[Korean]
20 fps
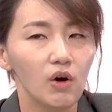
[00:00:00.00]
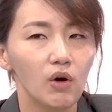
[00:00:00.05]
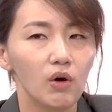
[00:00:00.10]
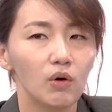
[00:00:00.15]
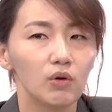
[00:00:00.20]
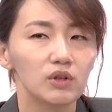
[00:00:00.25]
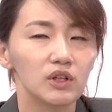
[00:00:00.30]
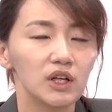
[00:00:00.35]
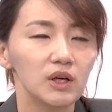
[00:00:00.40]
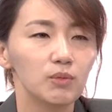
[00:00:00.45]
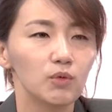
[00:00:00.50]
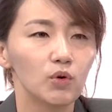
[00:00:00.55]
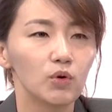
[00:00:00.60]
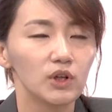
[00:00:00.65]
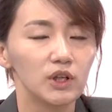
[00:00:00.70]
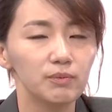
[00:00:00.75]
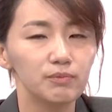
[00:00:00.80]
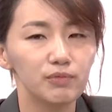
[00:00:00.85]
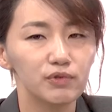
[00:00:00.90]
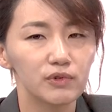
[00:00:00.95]
어디 뭐
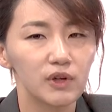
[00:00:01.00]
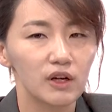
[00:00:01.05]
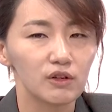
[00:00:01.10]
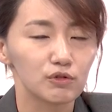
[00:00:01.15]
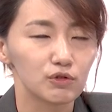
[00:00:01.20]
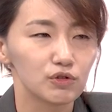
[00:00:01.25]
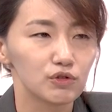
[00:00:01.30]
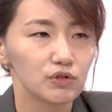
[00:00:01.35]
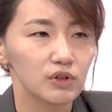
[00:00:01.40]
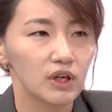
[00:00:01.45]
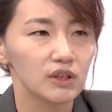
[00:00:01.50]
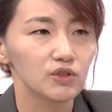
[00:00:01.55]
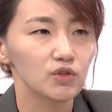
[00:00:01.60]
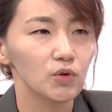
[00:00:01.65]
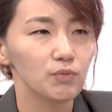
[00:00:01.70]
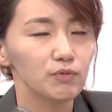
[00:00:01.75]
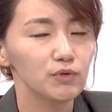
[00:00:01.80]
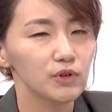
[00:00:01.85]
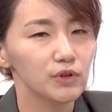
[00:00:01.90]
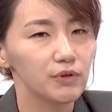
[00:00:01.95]
인프라를 구축한
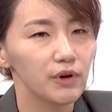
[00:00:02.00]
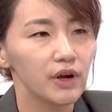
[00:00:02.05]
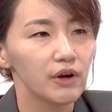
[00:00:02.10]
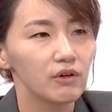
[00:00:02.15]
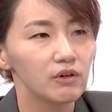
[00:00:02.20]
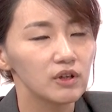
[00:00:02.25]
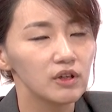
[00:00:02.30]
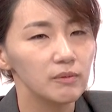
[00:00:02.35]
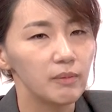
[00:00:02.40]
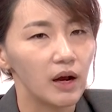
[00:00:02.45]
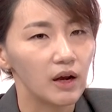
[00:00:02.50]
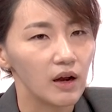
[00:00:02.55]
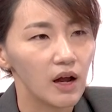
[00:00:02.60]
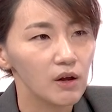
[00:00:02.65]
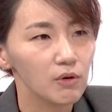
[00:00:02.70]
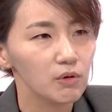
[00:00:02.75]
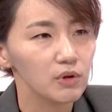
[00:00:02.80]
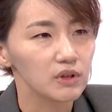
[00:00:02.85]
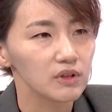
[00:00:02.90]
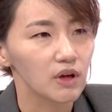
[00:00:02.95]
소프트웨어를 막
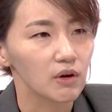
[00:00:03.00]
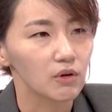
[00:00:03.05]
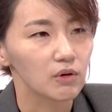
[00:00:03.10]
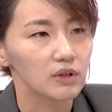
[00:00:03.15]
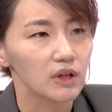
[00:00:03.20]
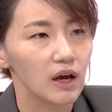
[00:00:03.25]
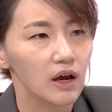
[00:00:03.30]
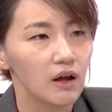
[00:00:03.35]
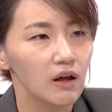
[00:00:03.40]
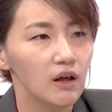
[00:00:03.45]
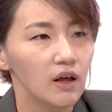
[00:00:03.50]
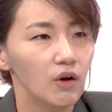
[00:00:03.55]
깔고 있다거나,